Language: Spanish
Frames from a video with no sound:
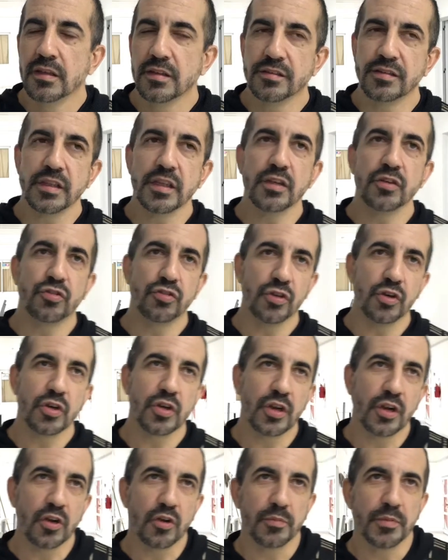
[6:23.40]
Sí, yo lo
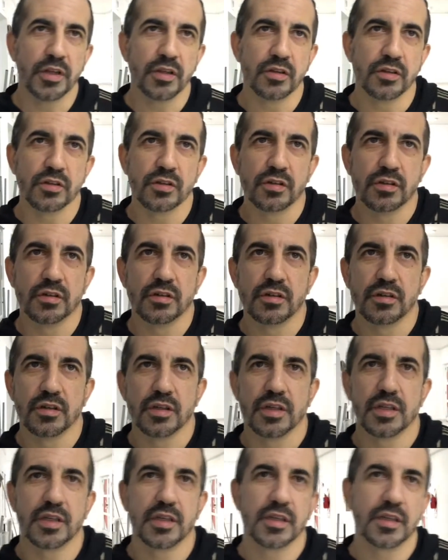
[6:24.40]
que
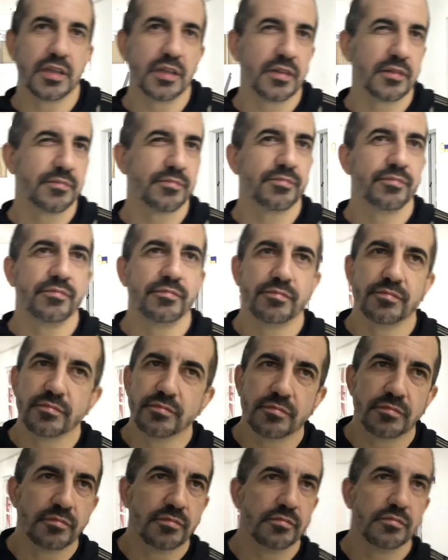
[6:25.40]
recomiendo eh,
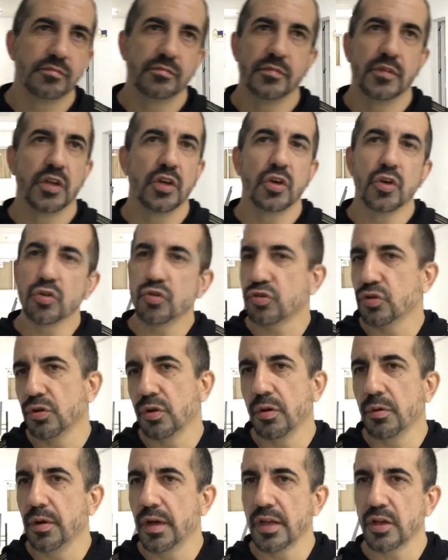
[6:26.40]
de 8 o
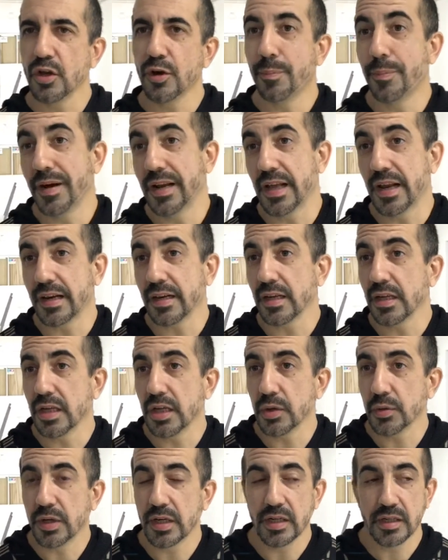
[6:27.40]
9 años para
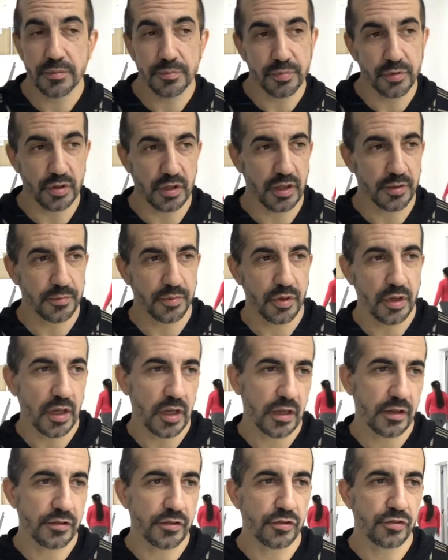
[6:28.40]
arriba, porque por
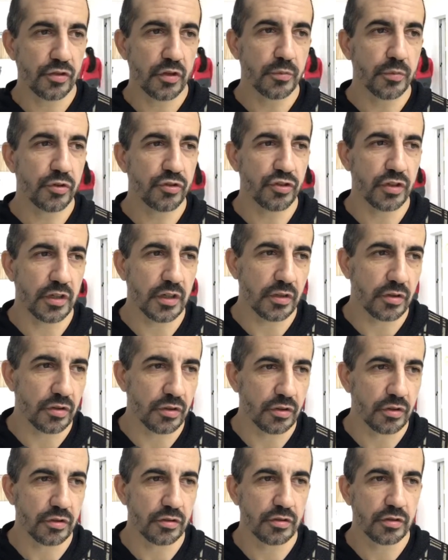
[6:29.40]
ahí si son muy
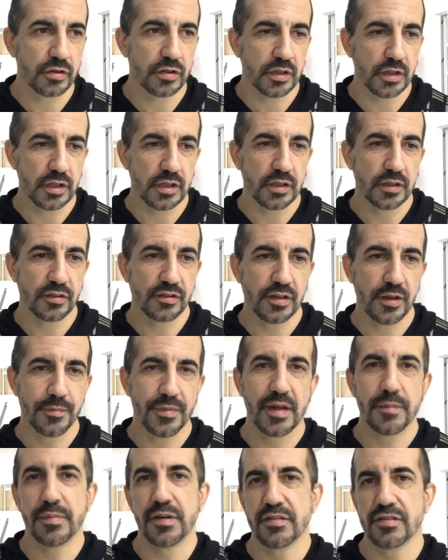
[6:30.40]
chiquitos eh, ya
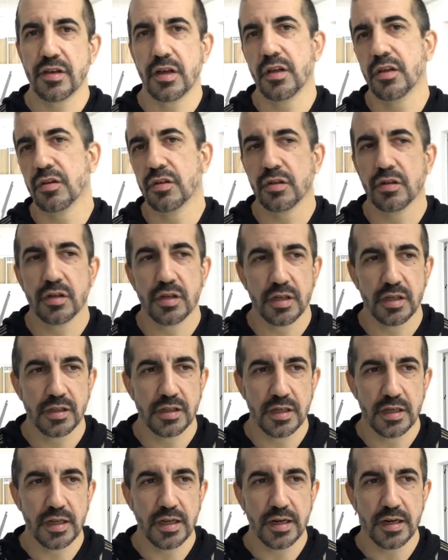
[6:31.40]
me ha pasado de
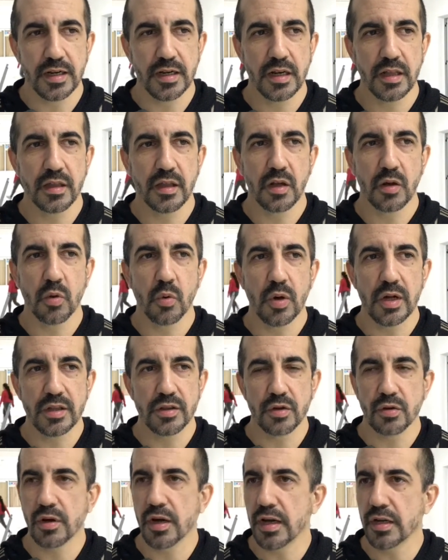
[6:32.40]
tener nenes de
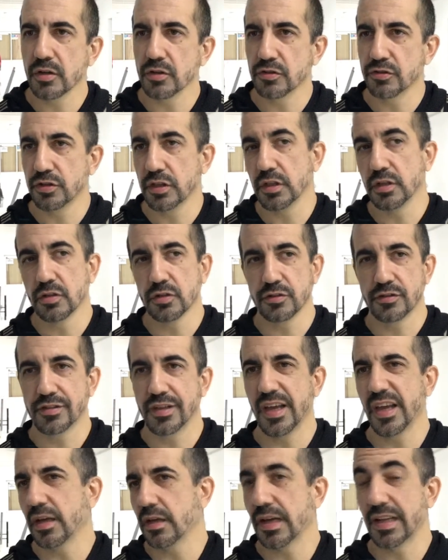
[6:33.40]
4 años, 5,
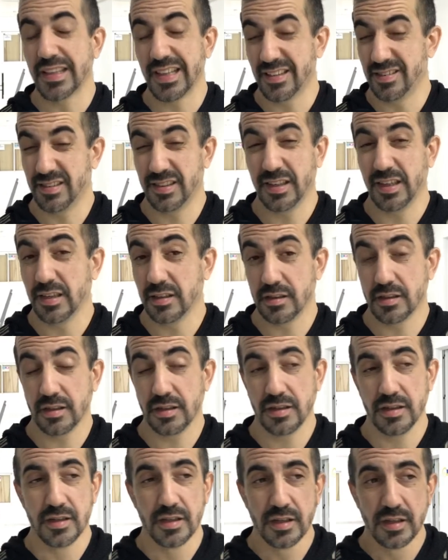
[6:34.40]
6, hasta
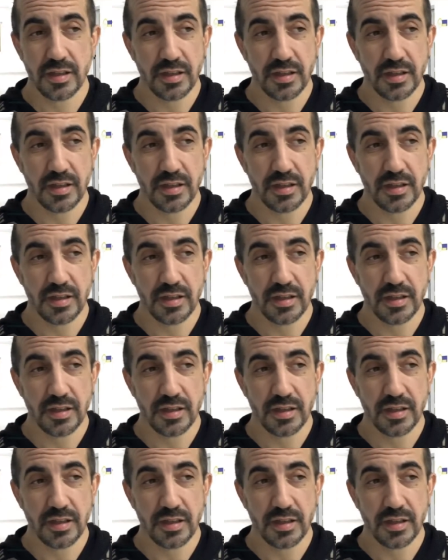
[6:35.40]
7,